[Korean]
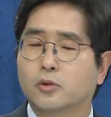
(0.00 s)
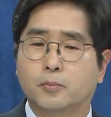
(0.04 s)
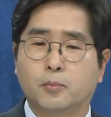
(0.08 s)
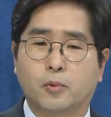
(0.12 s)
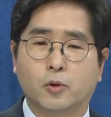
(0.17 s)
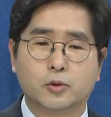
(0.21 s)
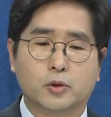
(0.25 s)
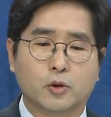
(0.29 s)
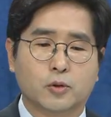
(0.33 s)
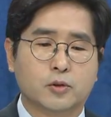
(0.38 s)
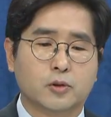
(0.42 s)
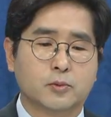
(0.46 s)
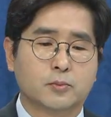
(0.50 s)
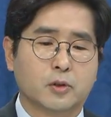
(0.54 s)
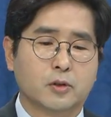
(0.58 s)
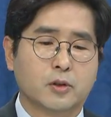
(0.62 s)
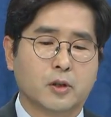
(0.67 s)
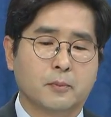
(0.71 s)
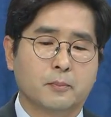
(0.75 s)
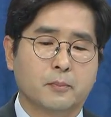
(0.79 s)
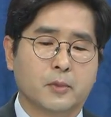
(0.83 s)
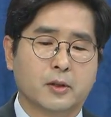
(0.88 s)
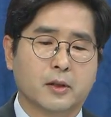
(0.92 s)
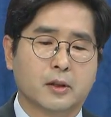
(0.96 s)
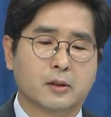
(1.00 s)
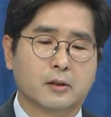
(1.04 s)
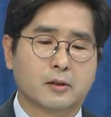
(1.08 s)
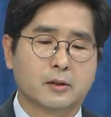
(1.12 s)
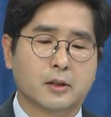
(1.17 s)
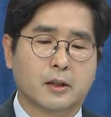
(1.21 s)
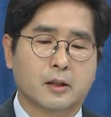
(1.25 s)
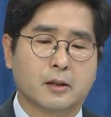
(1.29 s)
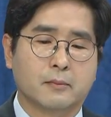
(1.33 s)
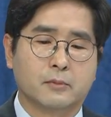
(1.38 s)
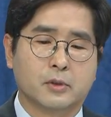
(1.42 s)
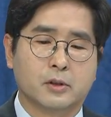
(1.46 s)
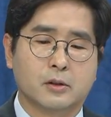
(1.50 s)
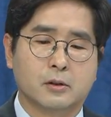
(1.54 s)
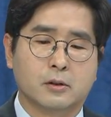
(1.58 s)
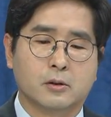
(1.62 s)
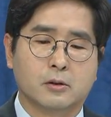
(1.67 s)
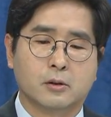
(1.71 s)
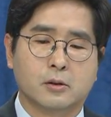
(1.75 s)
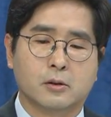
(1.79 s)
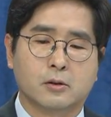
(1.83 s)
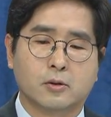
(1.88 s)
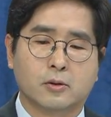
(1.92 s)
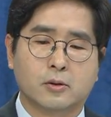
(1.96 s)
보조금으로 연명했던
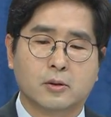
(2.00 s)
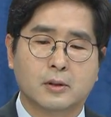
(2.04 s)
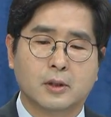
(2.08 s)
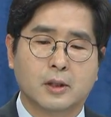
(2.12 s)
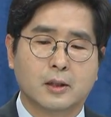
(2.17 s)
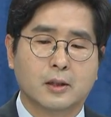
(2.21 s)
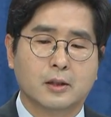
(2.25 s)
사람들도